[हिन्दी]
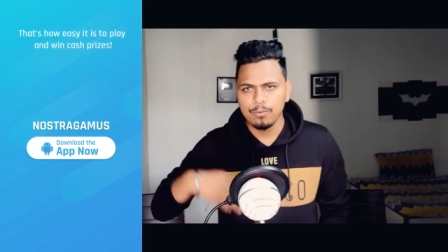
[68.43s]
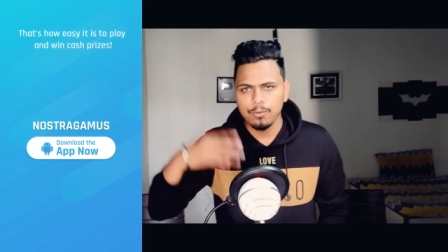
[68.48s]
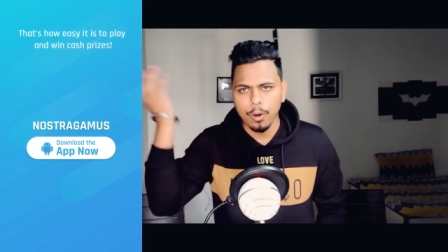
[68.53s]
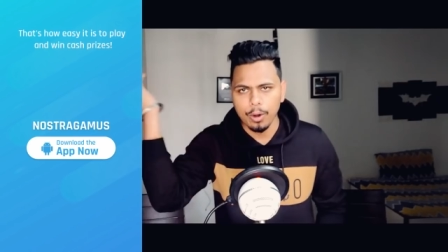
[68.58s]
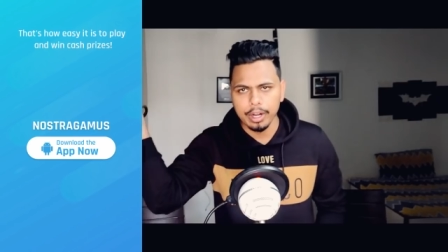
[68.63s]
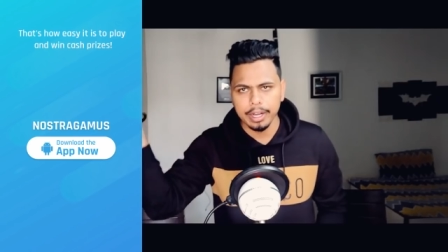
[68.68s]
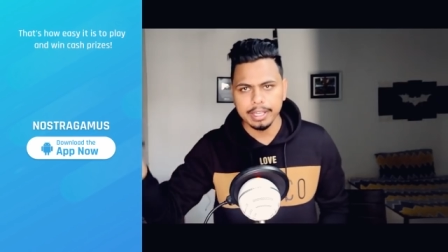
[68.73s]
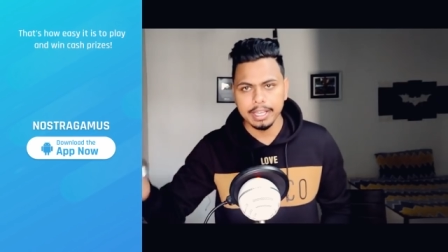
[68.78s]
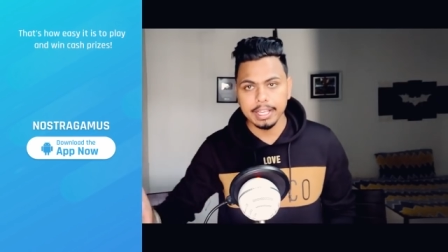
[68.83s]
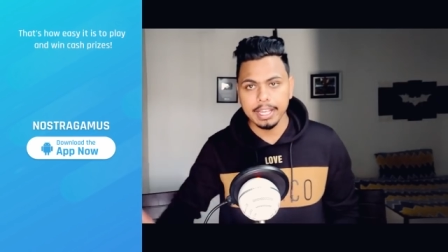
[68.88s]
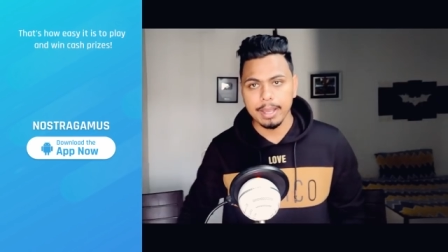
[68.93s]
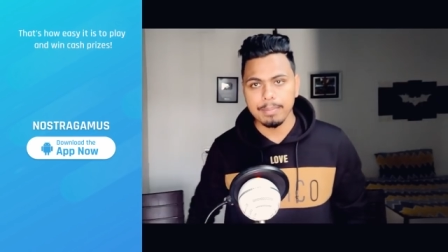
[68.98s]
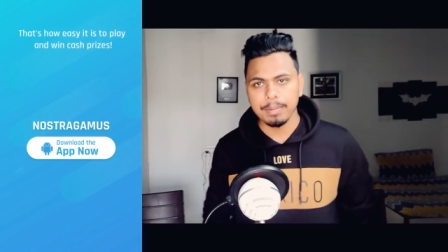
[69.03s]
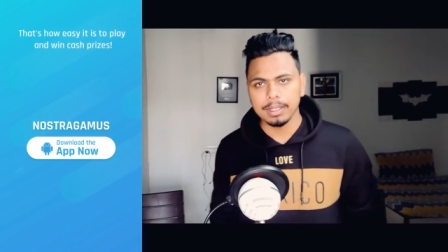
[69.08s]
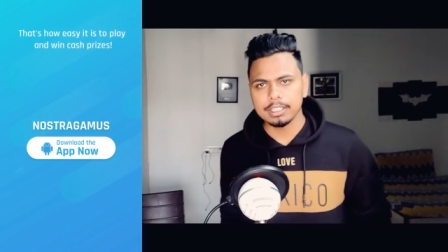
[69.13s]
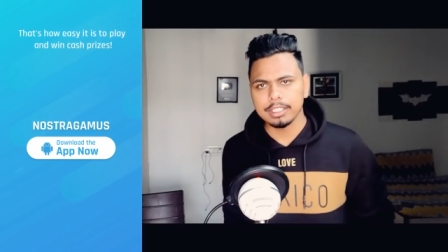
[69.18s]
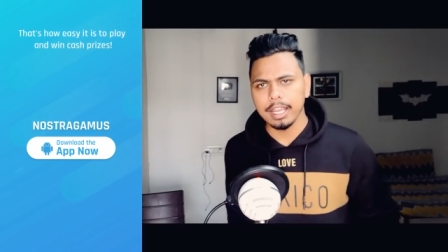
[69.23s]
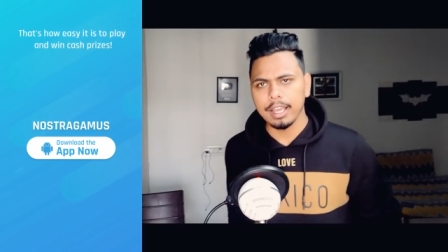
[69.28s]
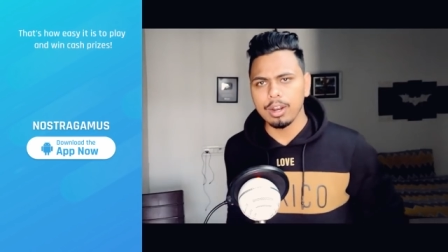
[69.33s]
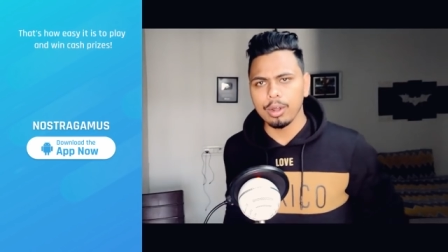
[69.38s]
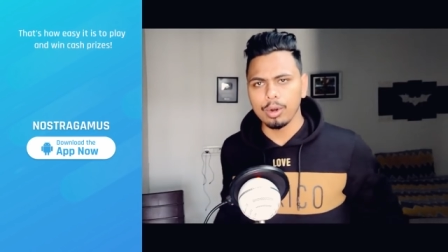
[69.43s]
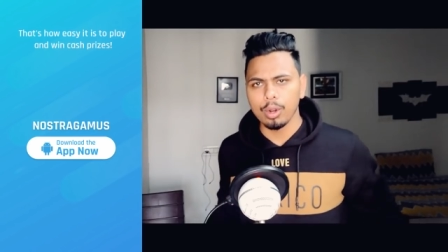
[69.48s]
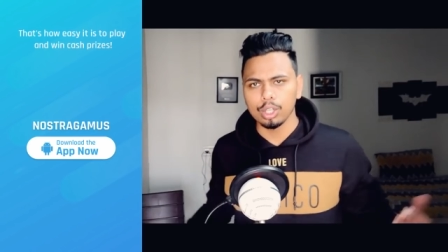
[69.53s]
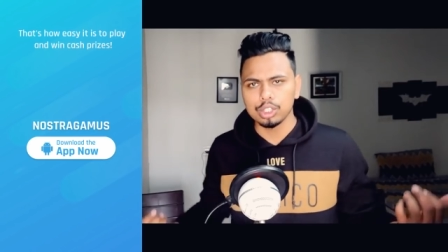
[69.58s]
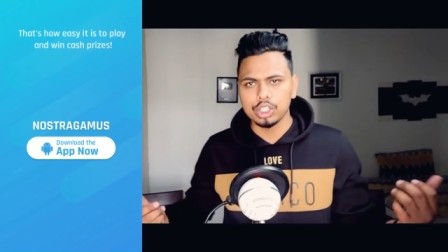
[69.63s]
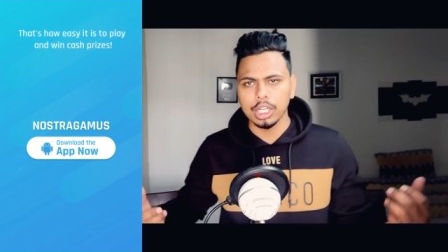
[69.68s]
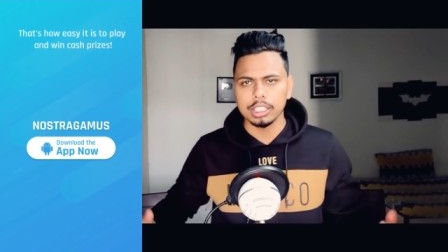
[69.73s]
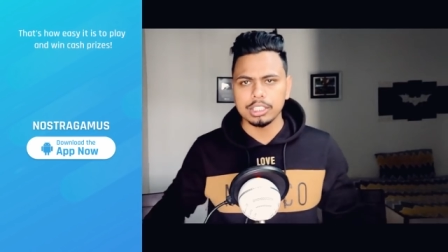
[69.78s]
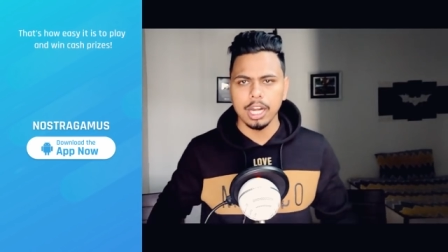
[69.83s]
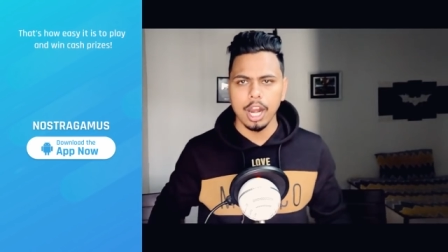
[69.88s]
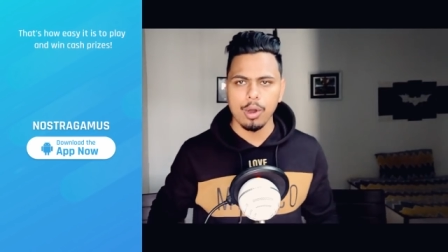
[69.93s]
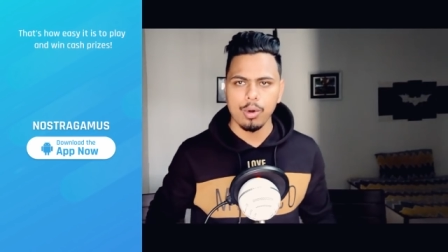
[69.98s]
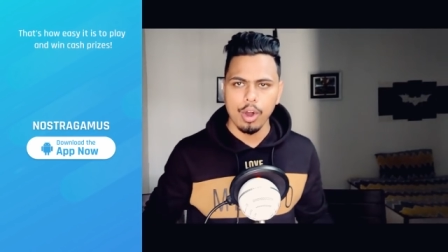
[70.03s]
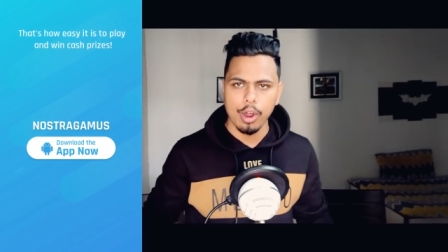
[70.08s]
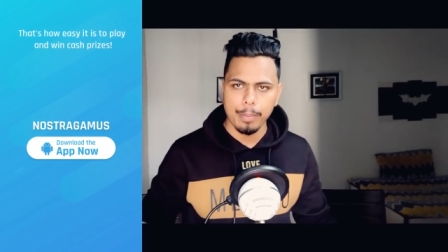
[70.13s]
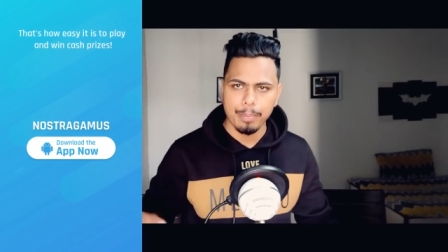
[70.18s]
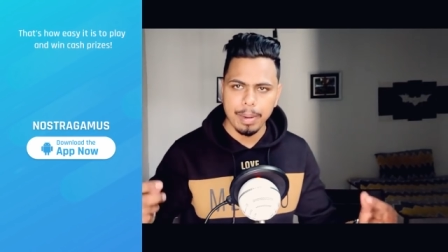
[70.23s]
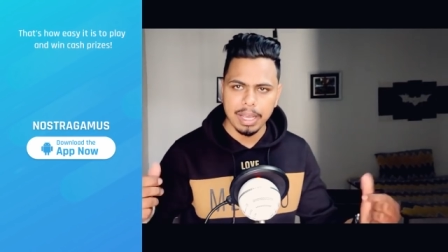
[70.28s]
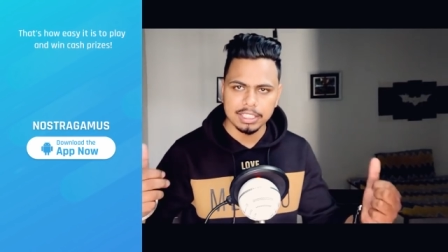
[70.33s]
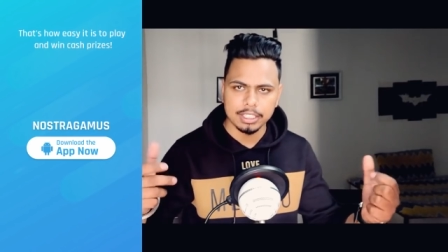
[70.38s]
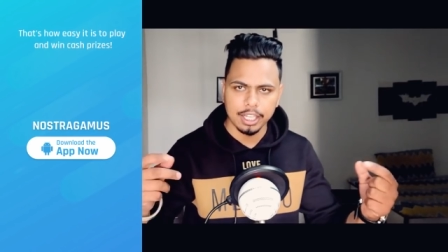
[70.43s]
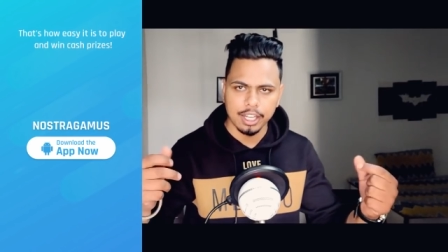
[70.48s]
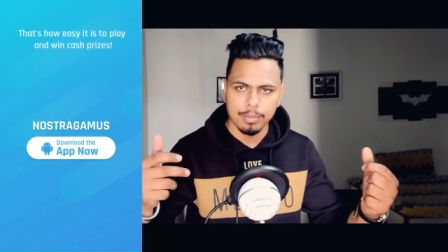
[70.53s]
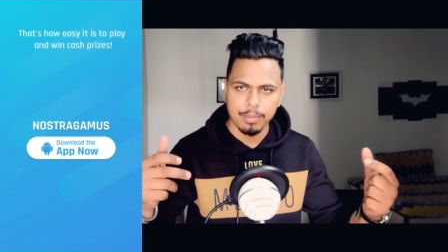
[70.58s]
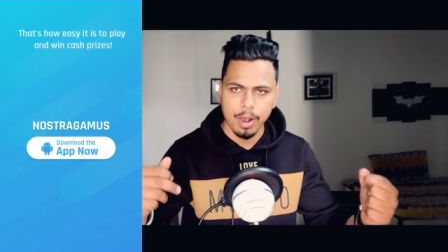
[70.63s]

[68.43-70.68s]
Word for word: फोकट के गेम मत खेलो नोस्ट्रा चलाओ और पैसे